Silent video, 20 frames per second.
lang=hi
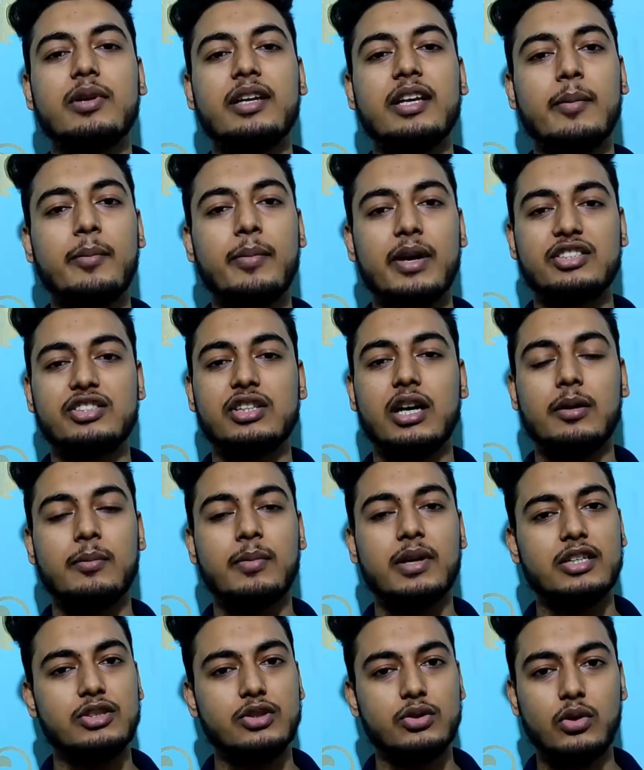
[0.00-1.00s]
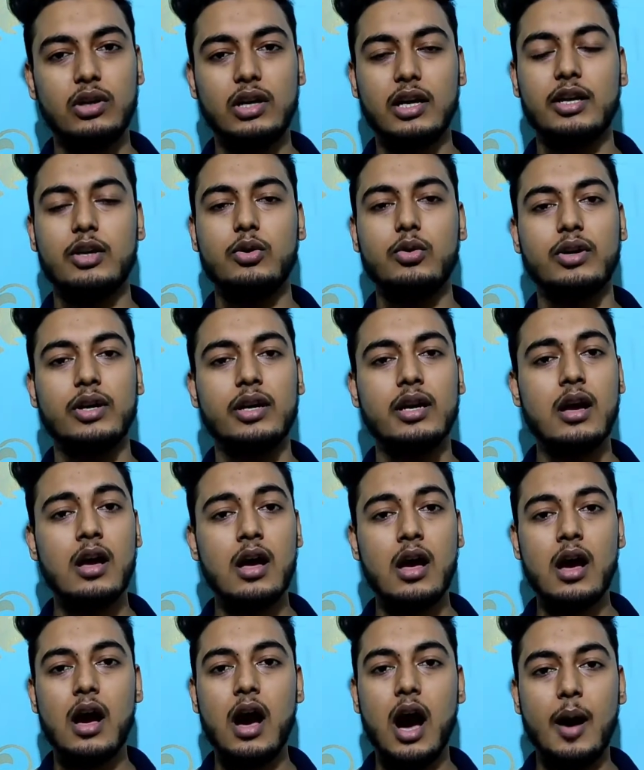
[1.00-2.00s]
में या पहचान में किसी को लगी होगी
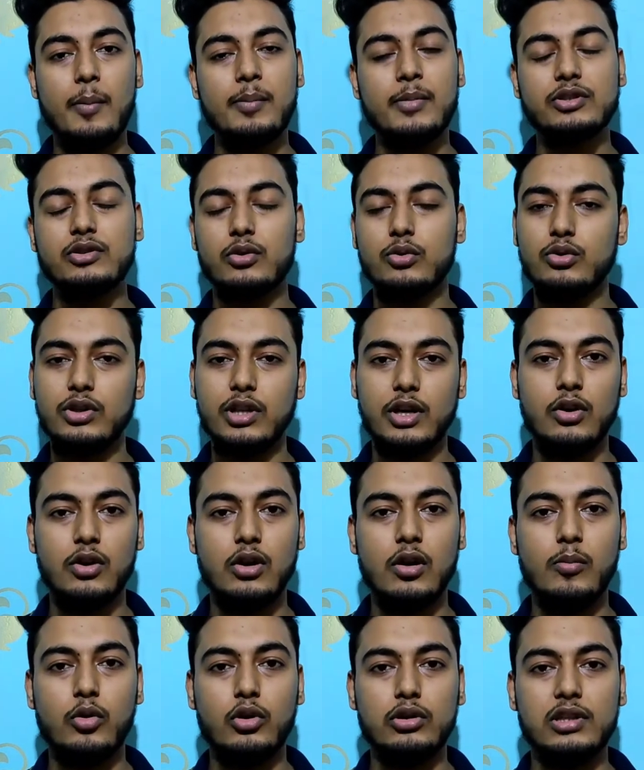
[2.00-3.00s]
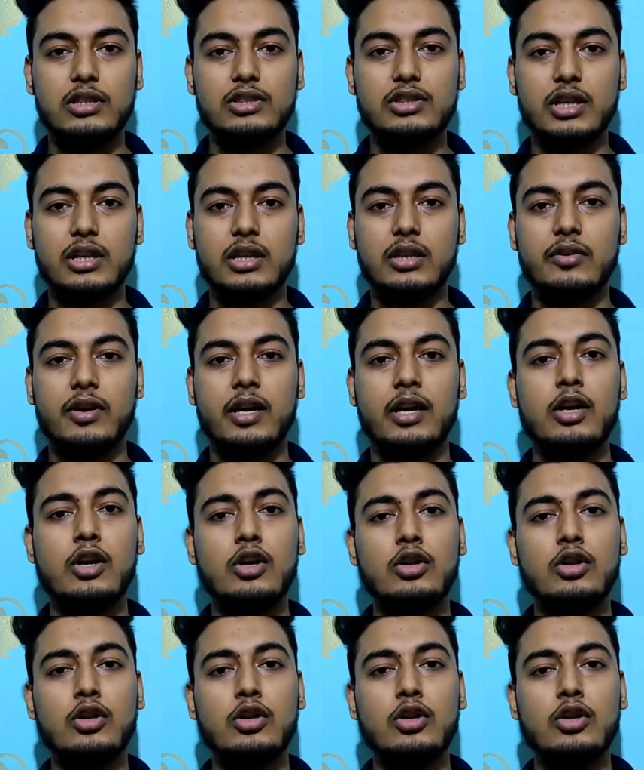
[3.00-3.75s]
आपने ज़रूर देखा होगा बोतल चढ़ते हुए